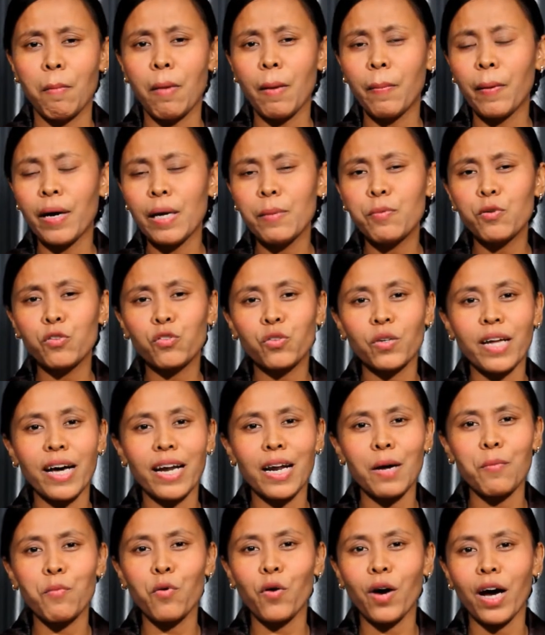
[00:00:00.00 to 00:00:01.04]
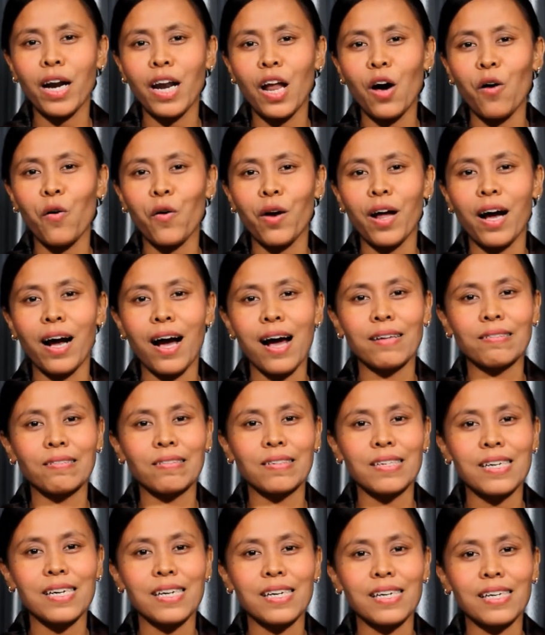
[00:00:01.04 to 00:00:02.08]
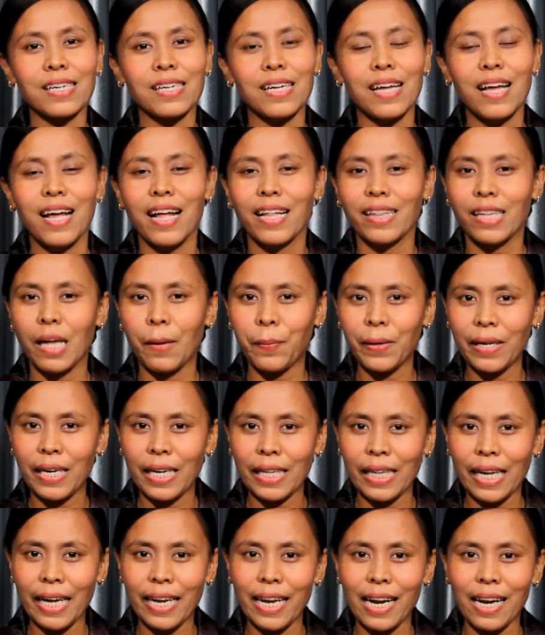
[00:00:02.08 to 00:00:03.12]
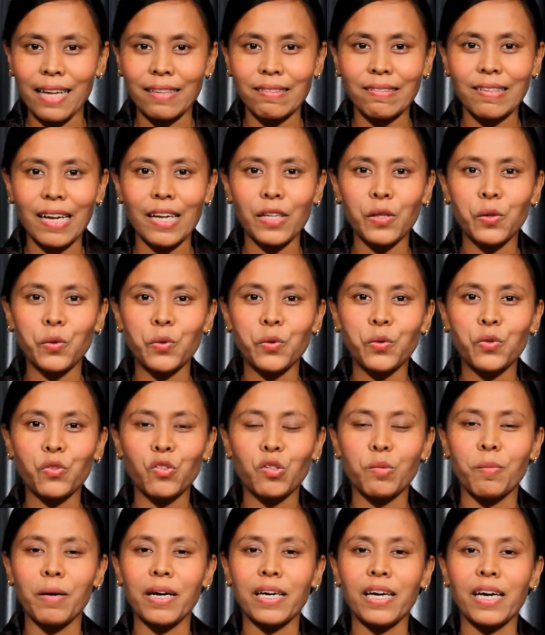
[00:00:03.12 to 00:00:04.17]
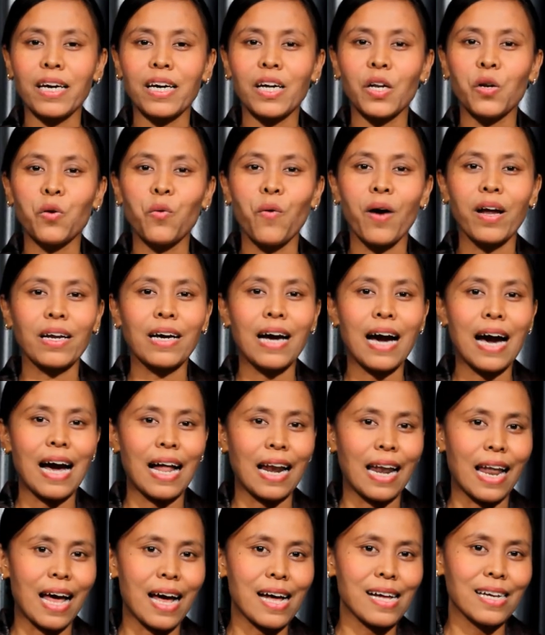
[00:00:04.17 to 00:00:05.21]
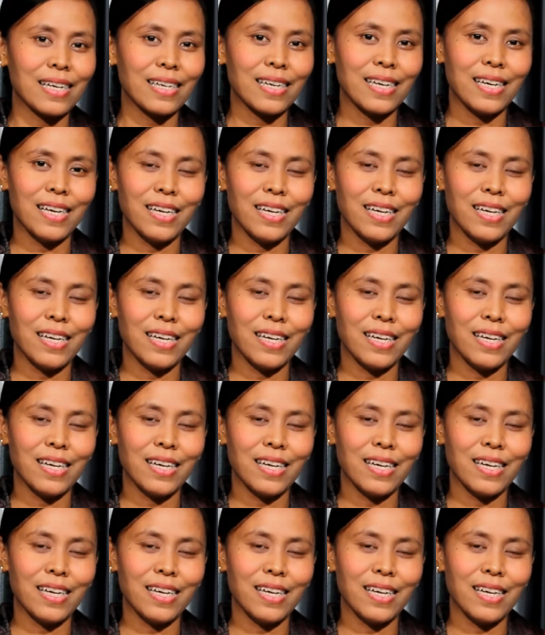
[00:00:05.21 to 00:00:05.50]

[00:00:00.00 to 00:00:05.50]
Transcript: Bapak Ibu Saudara bukanlah orang asing, tapi kita adalah satu sebagai keluarga Allah.